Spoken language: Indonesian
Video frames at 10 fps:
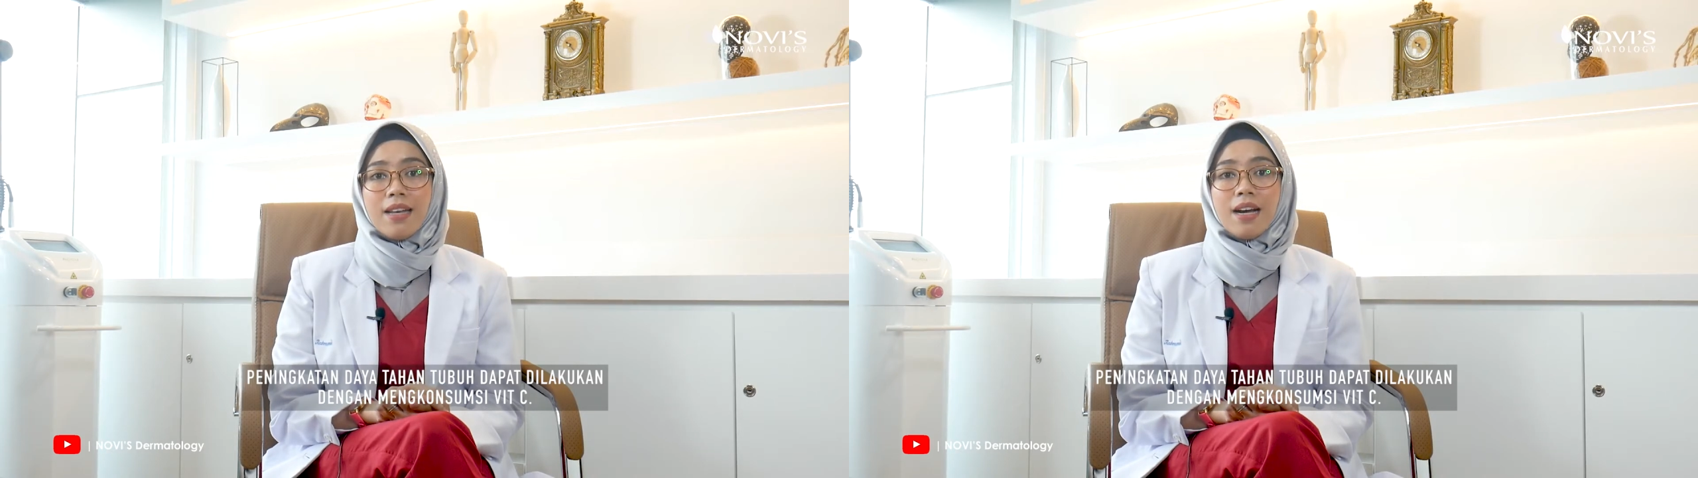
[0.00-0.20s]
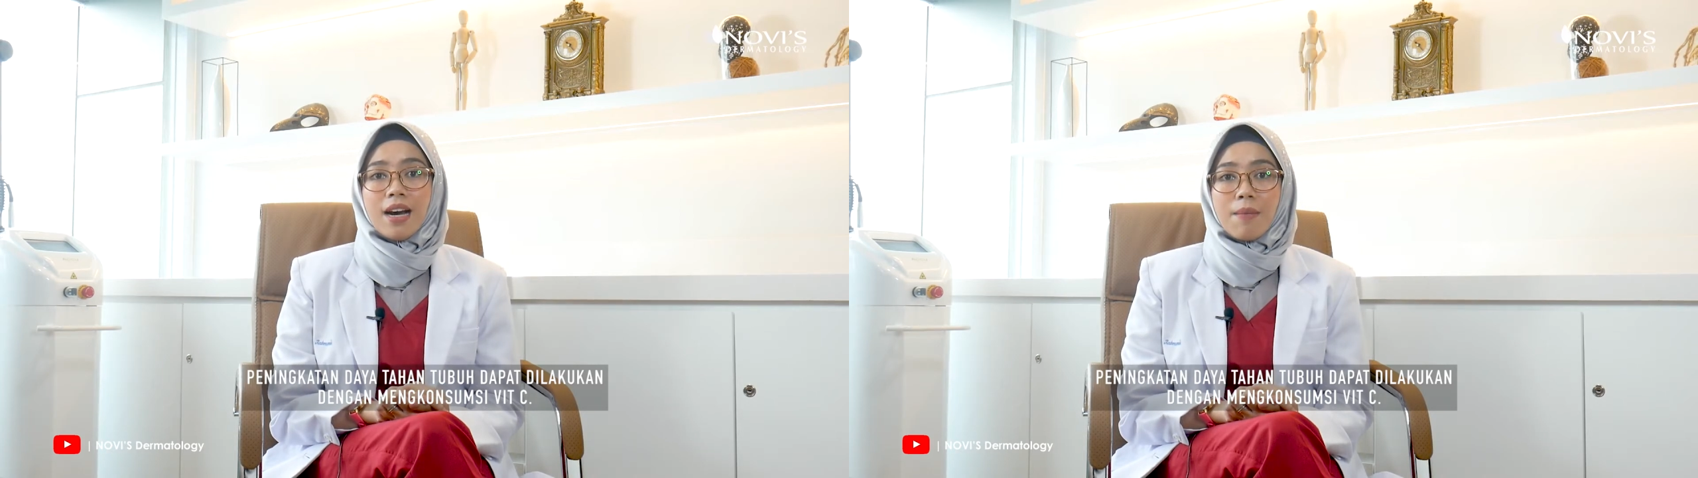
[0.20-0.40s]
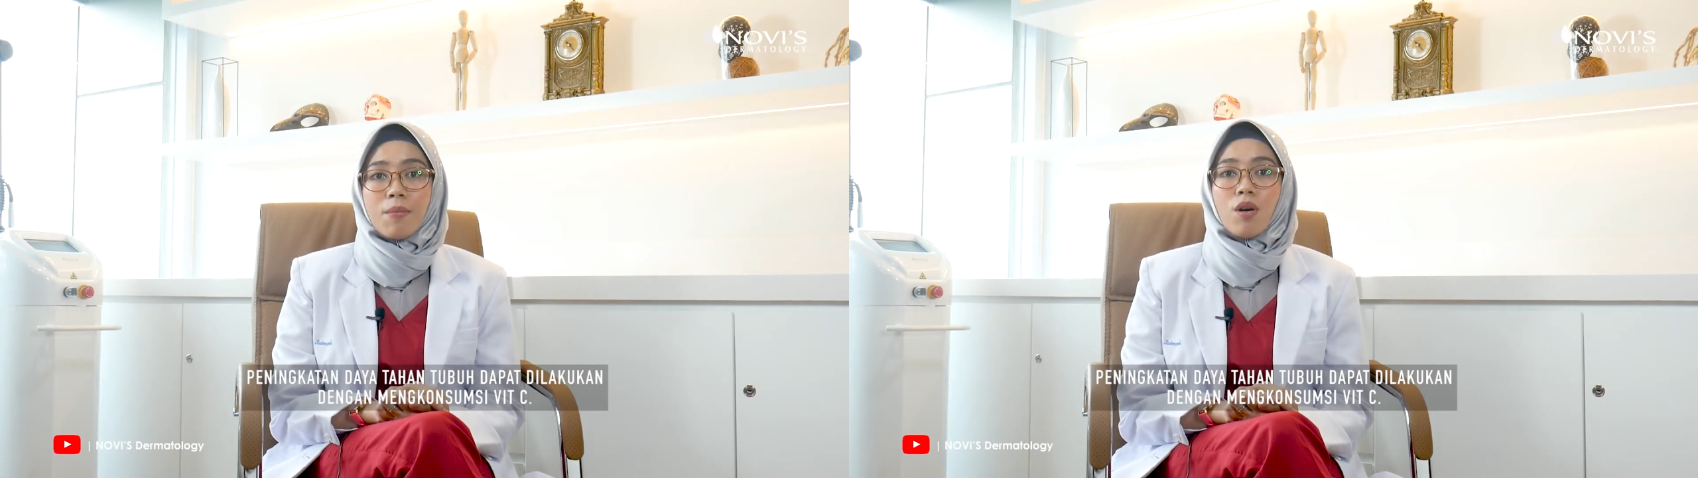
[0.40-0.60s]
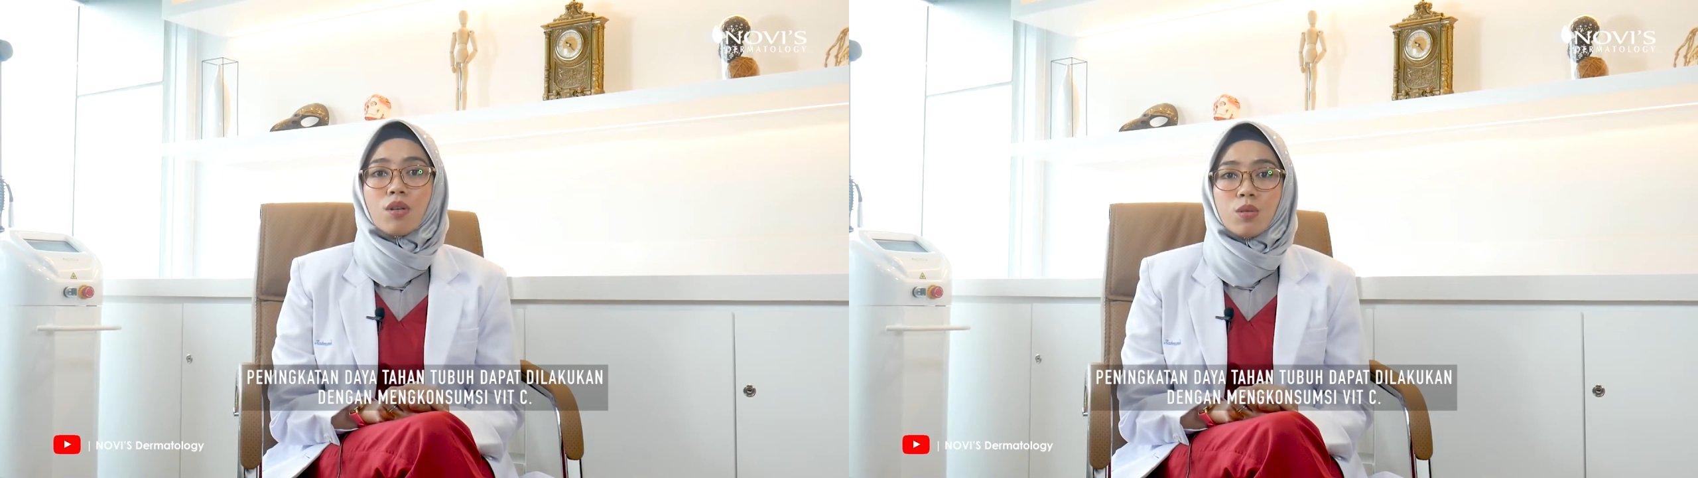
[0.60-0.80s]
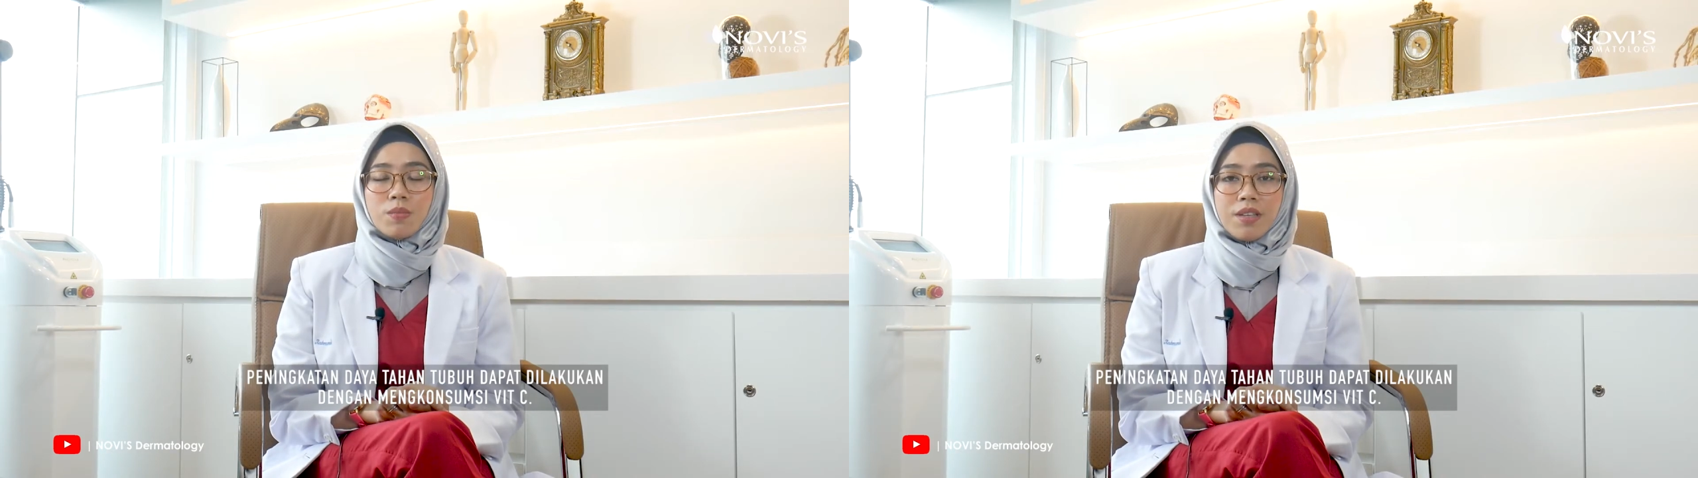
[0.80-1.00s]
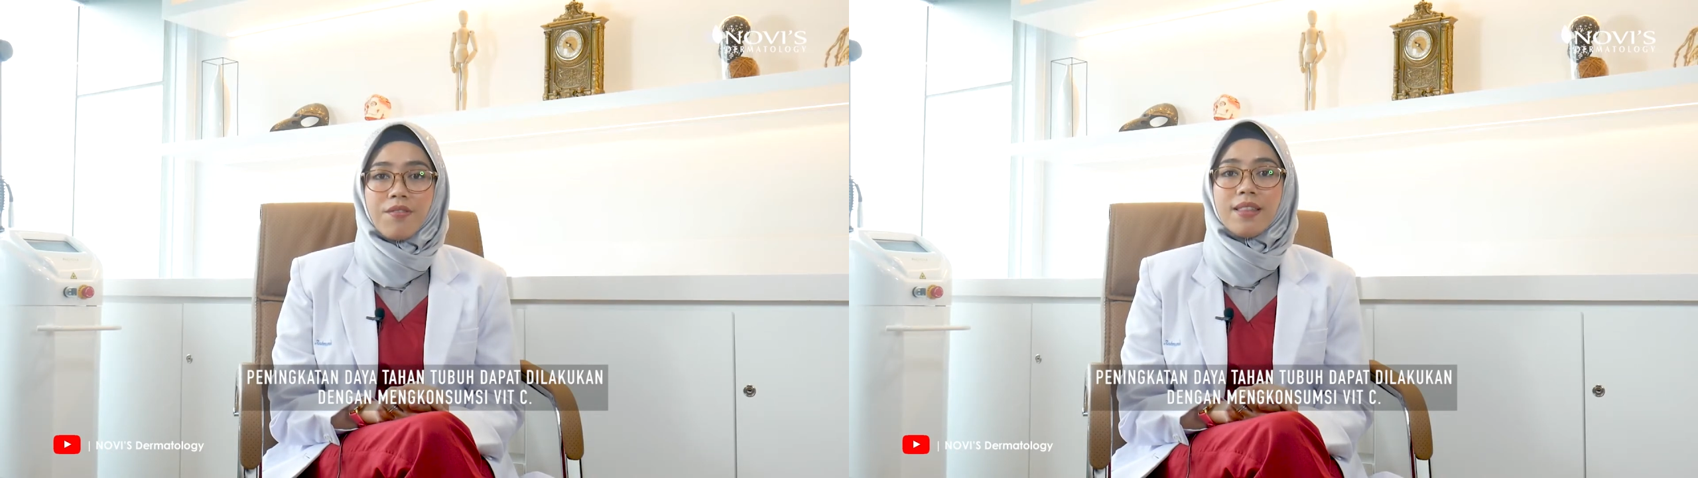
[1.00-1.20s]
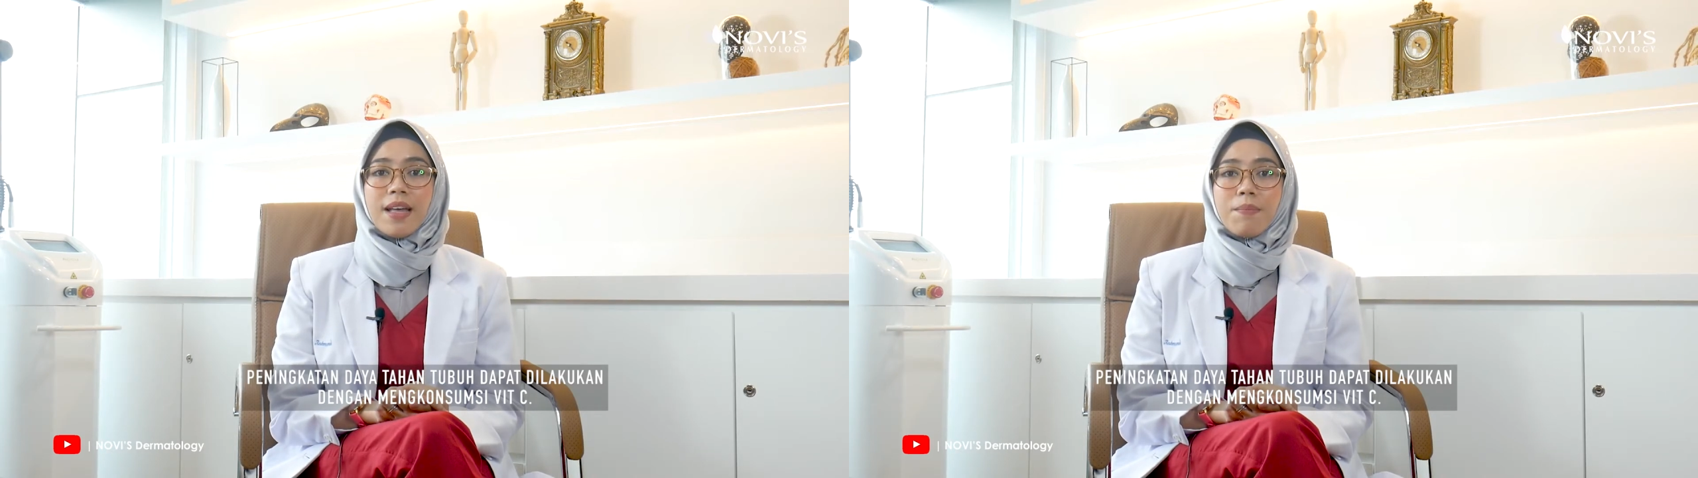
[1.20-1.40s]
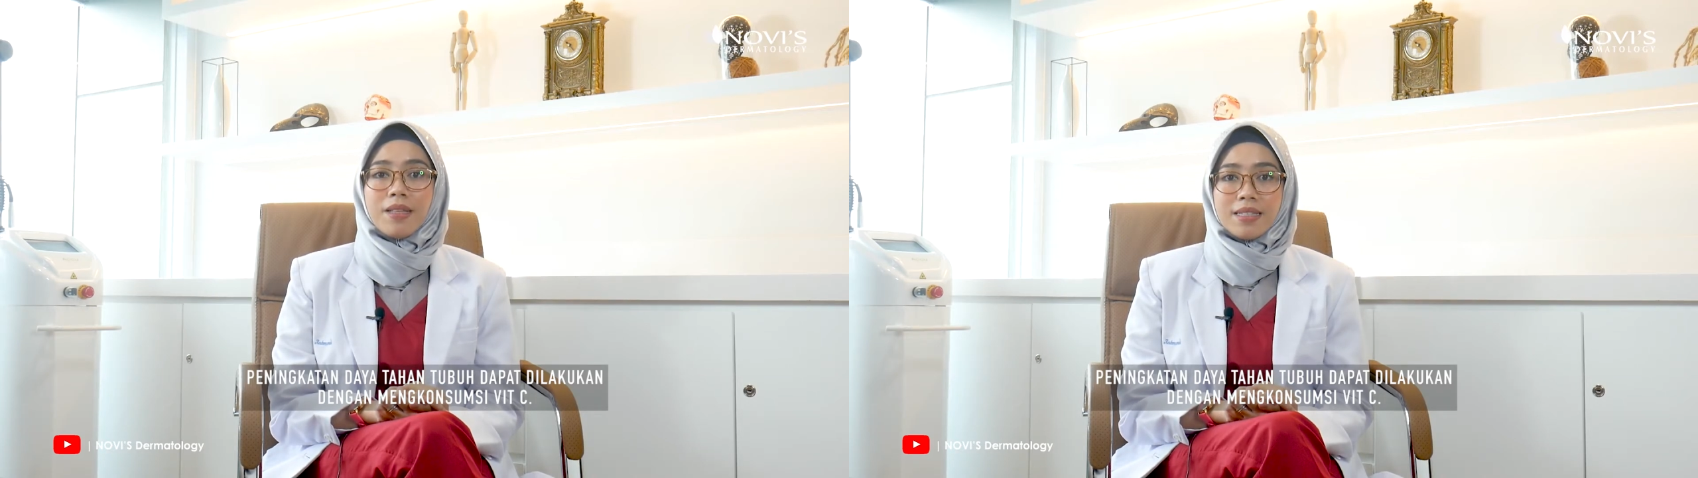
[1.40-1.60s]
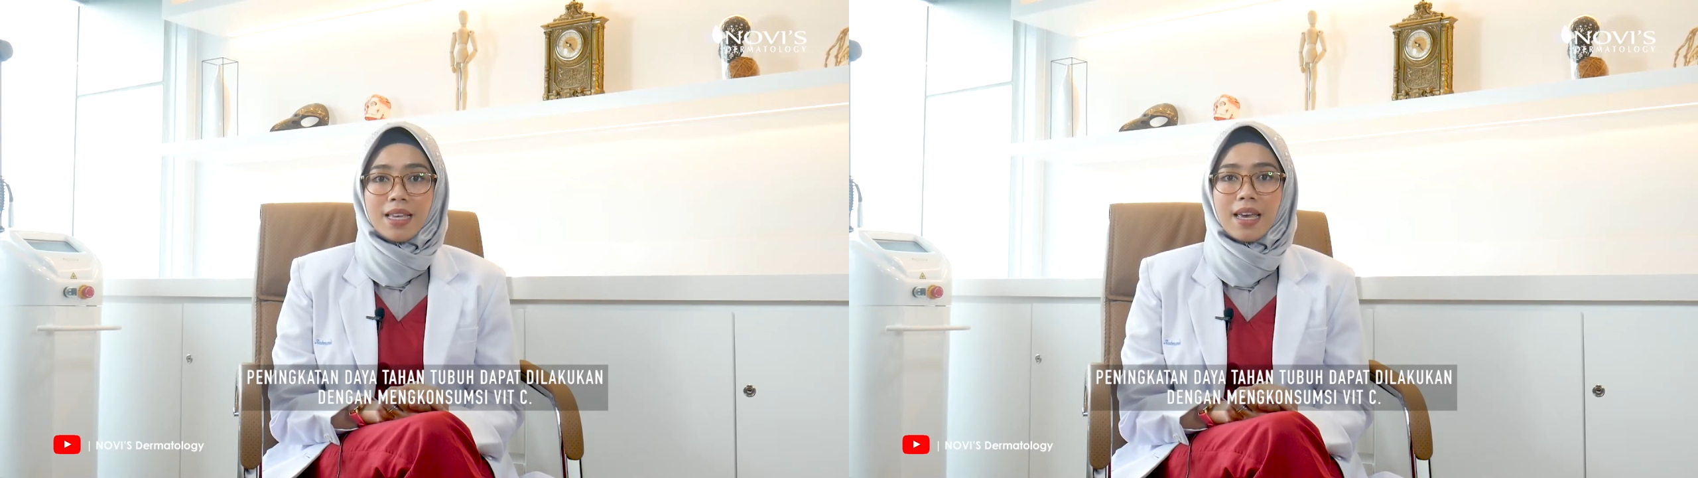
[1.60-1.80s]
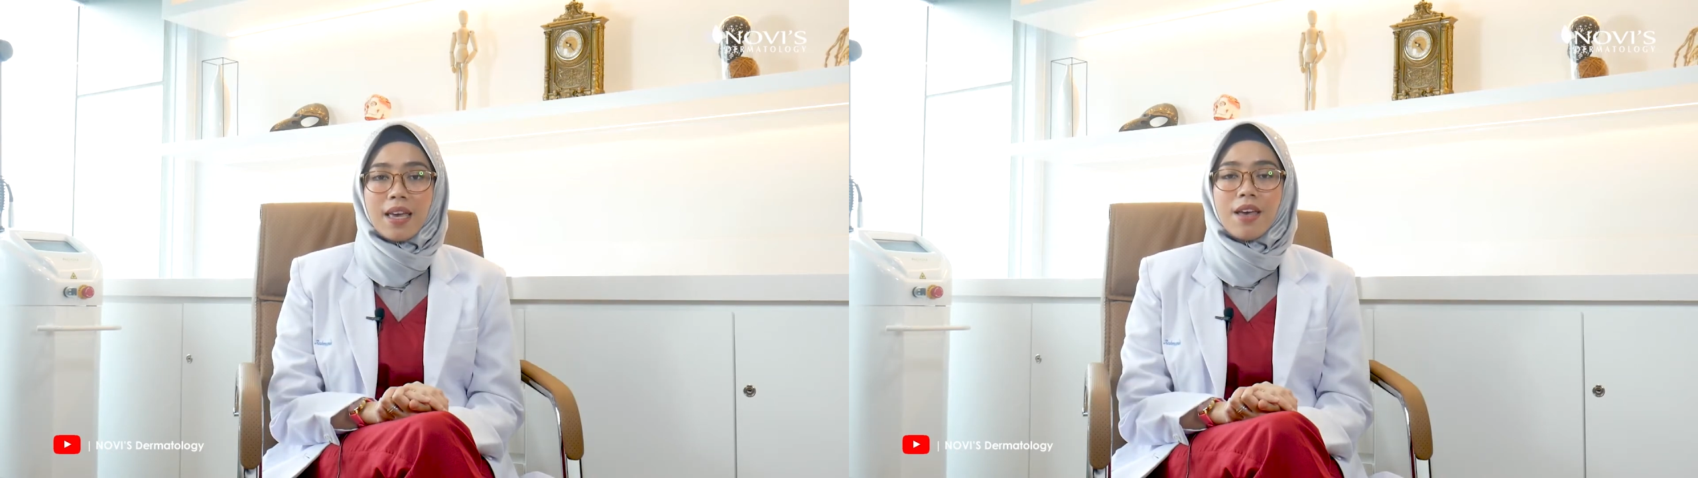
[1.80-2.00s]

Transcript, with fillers: dengan mengkonsumsi vitamin C.